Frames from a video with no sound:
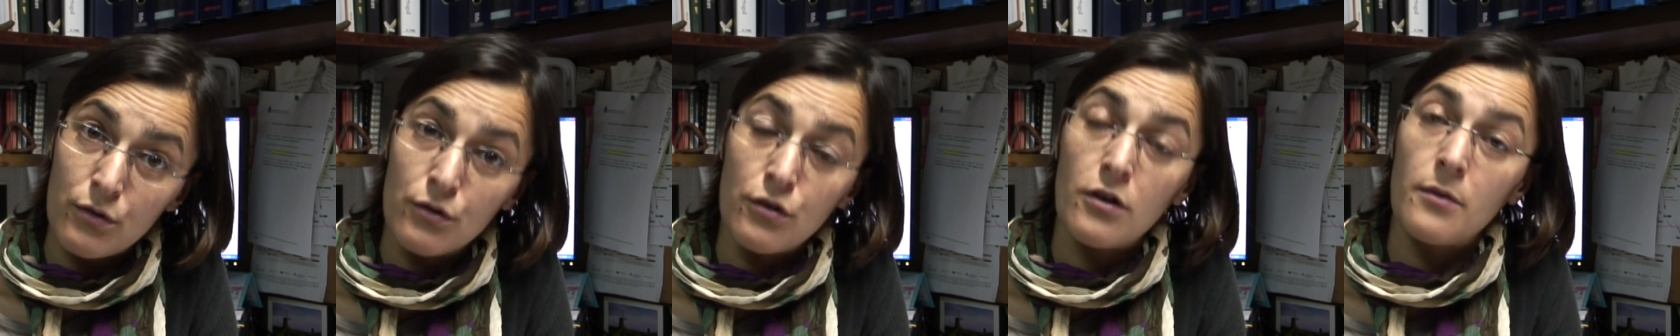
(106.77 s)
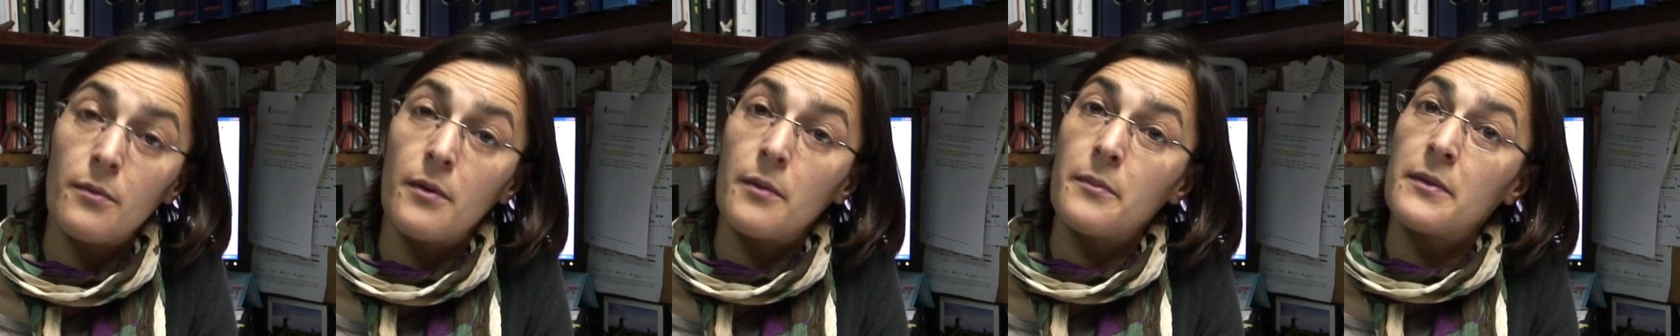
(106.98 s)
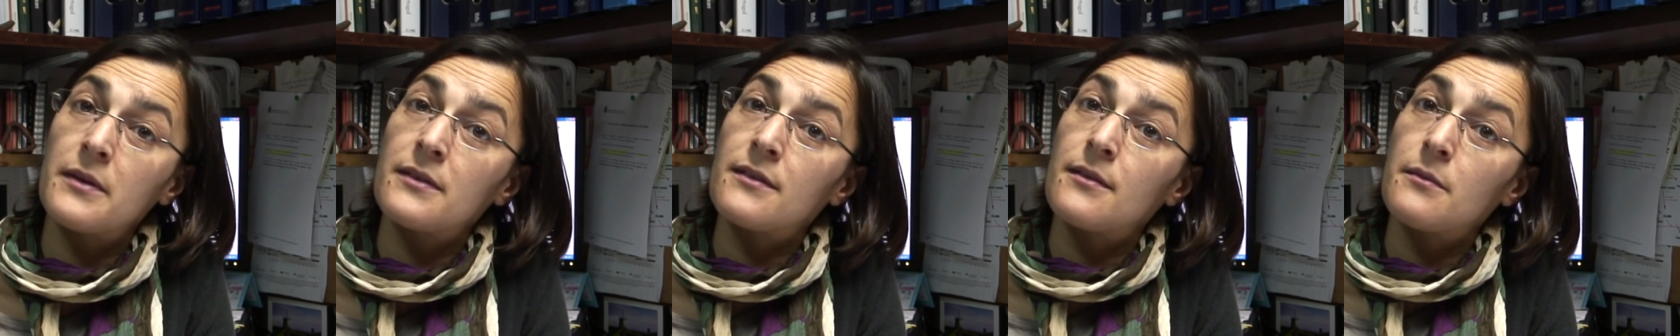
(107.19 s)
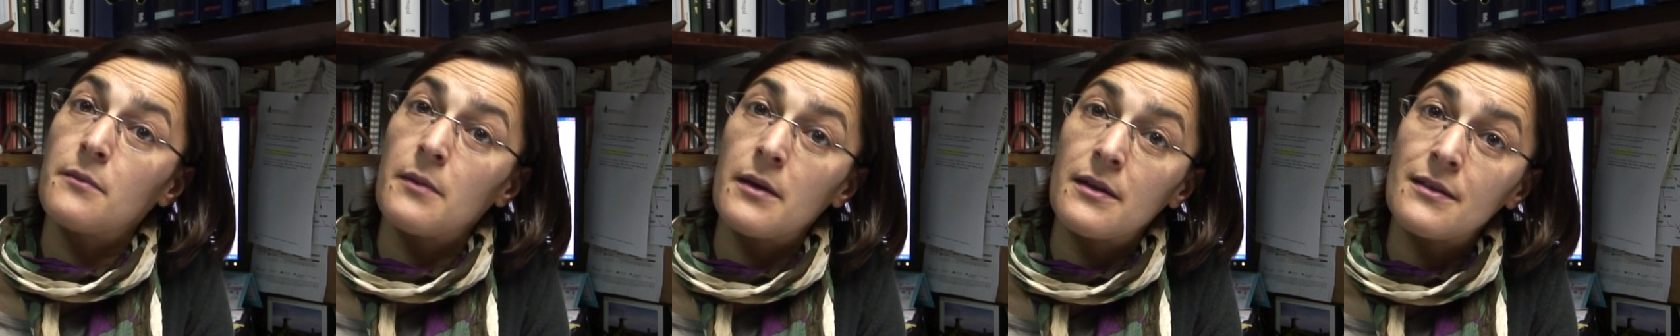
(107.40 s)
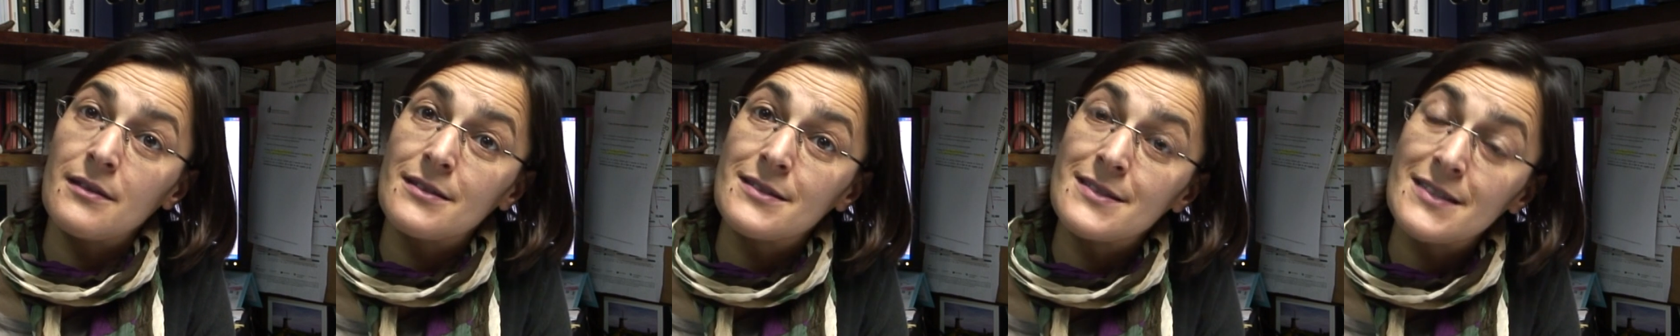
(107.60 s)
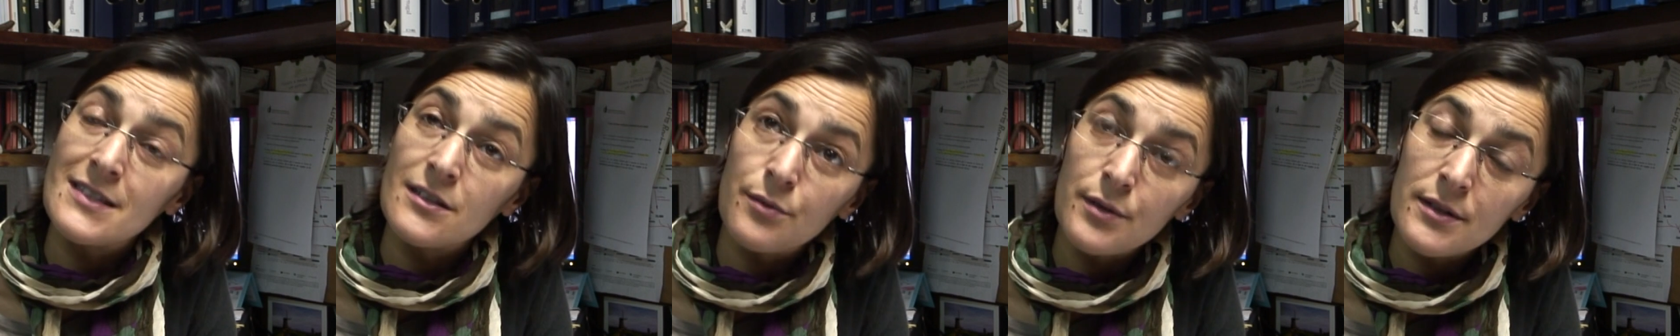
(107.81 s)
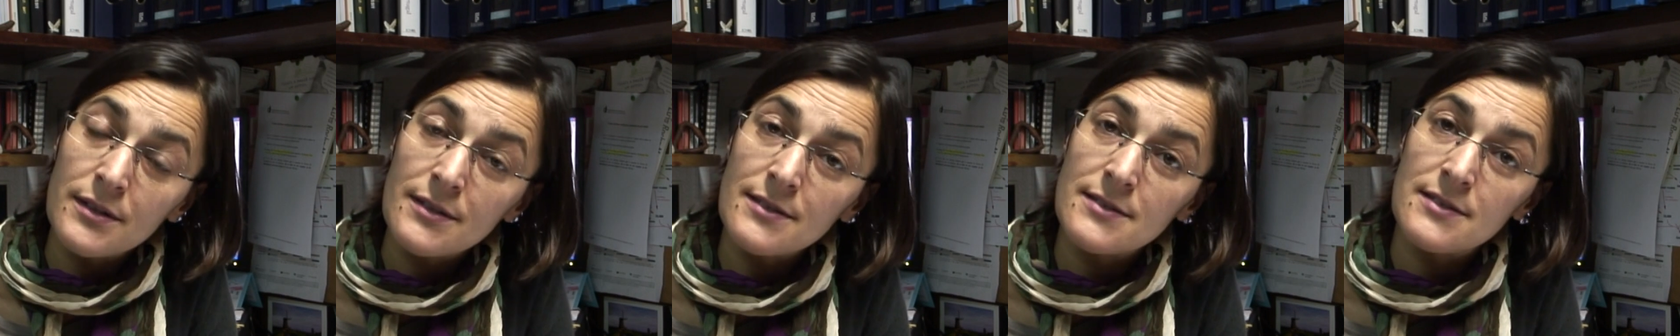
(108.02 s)
normalmente em média de
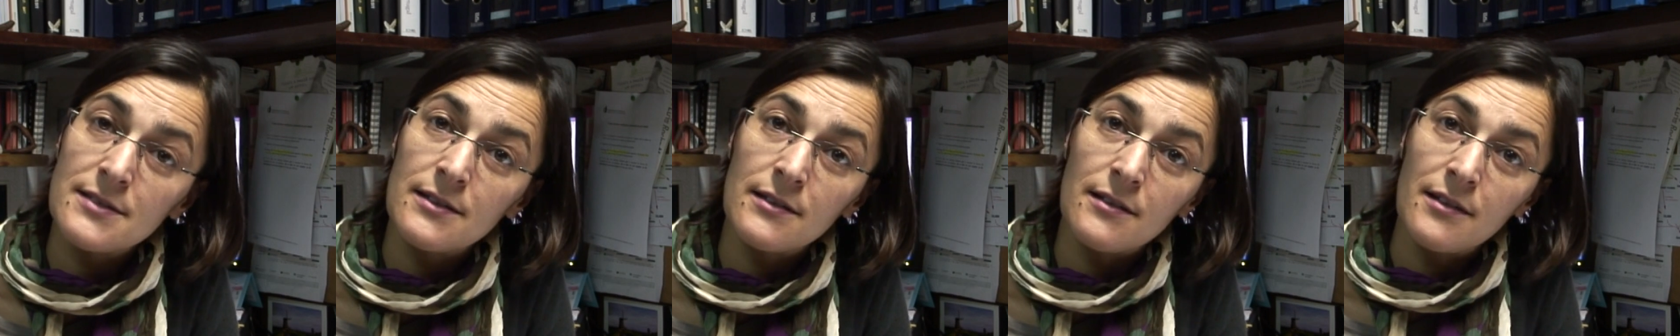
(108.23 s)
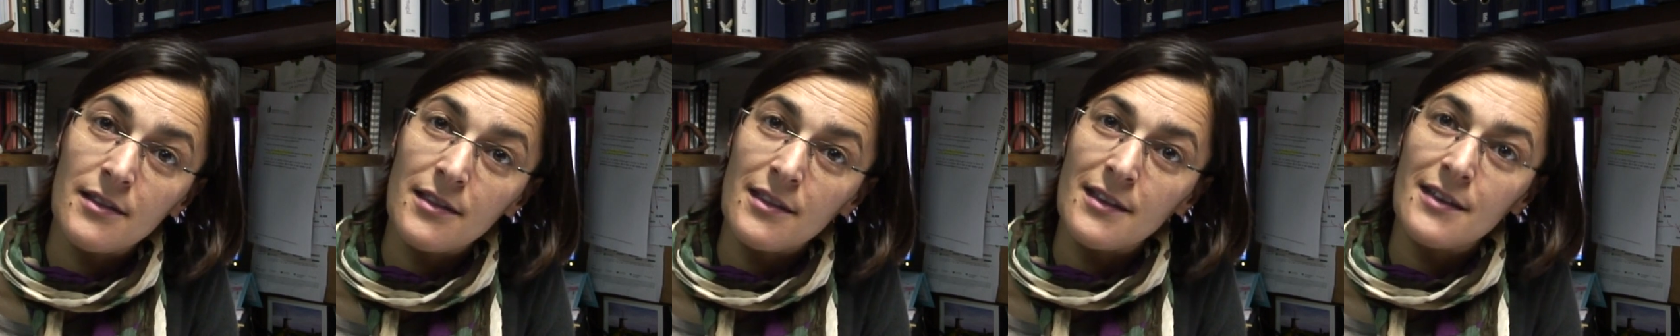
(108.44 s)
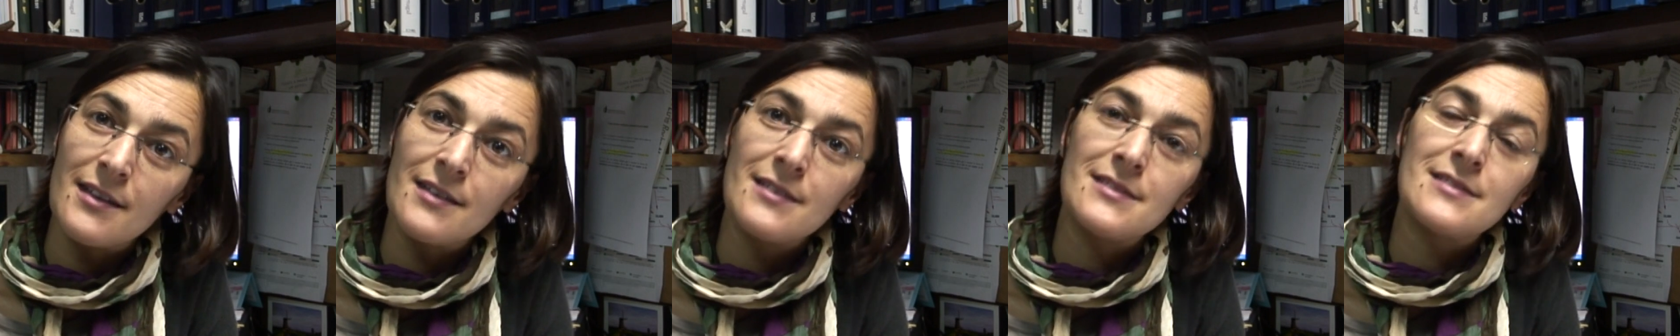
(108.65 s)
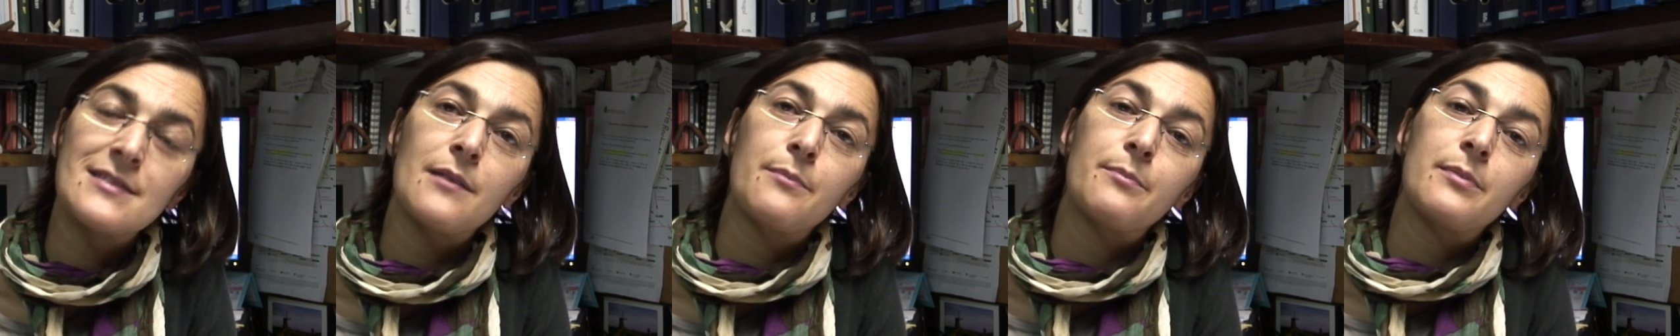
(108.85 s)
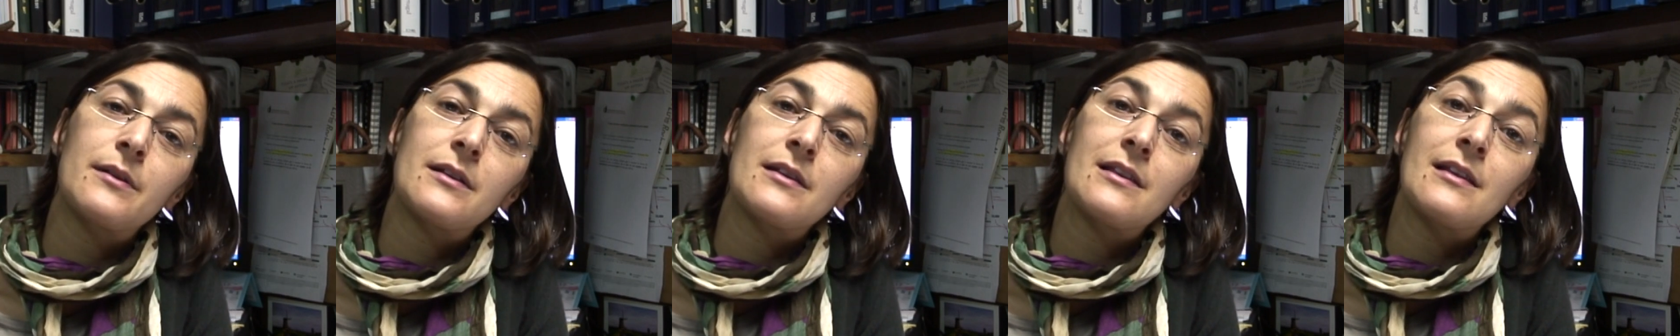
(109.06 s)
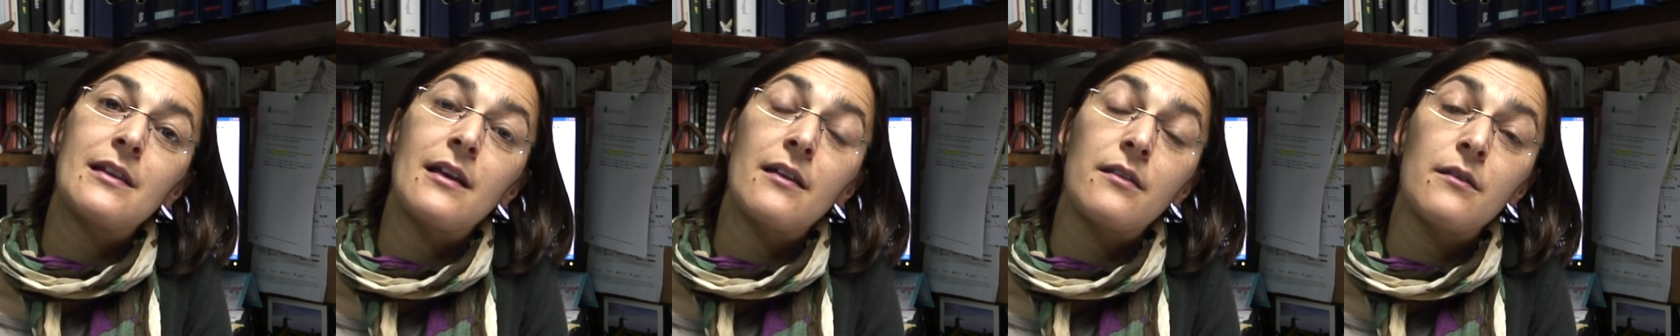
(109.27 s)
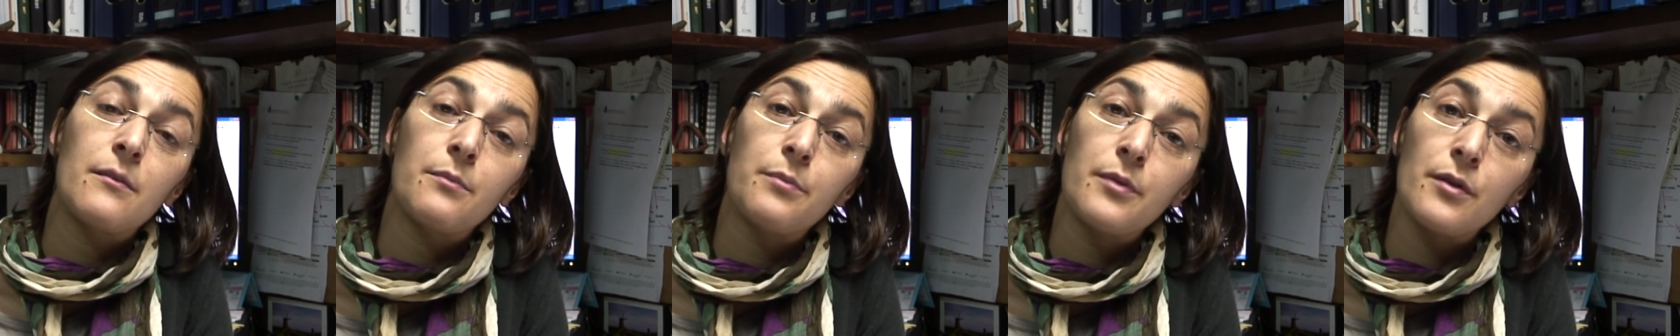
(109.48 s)
55 dias, e é
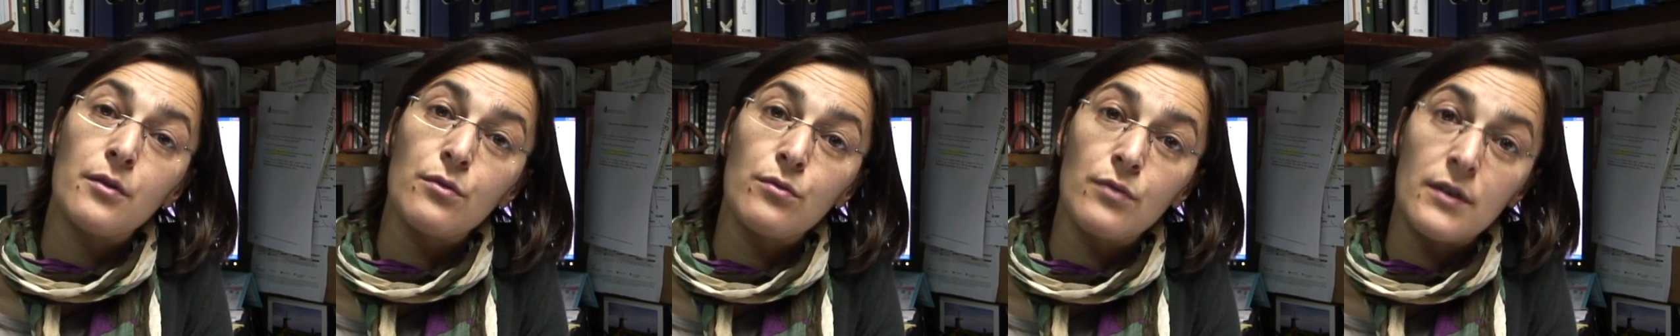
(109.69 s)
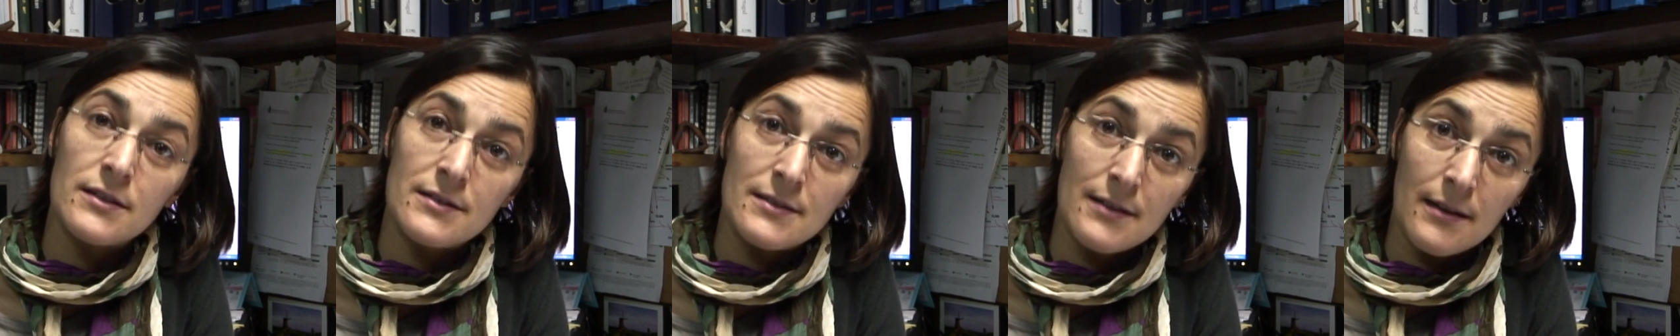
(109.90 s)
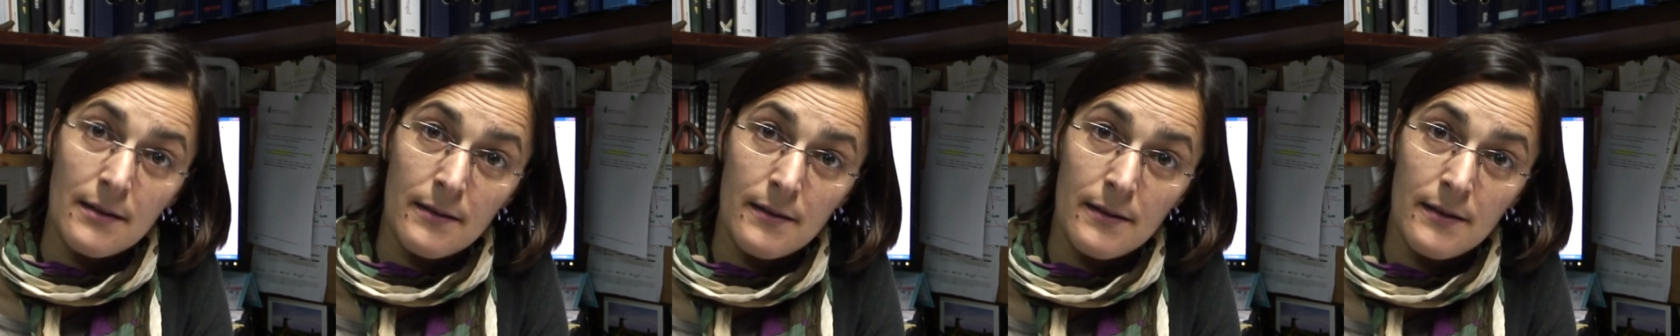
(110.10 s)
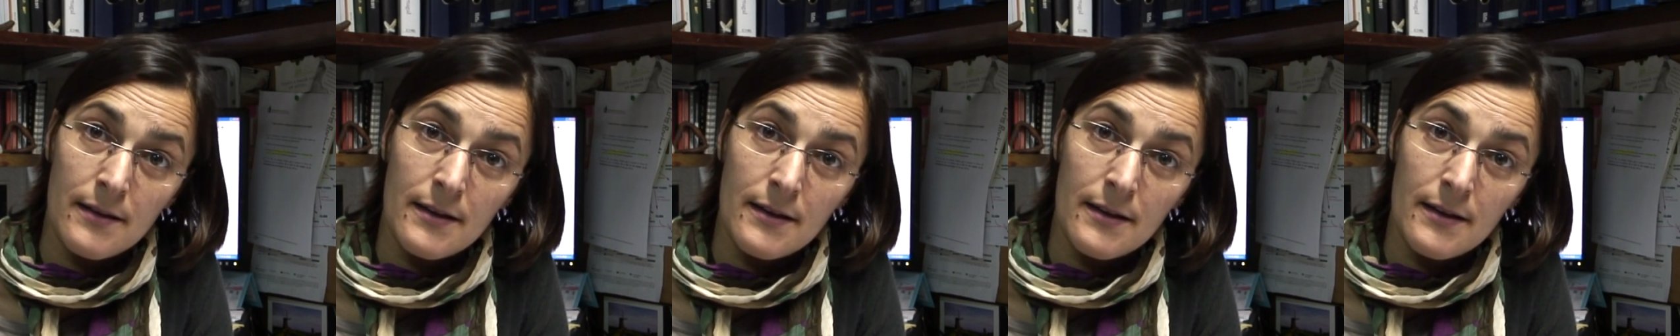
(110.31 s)
partilhada pelo casal,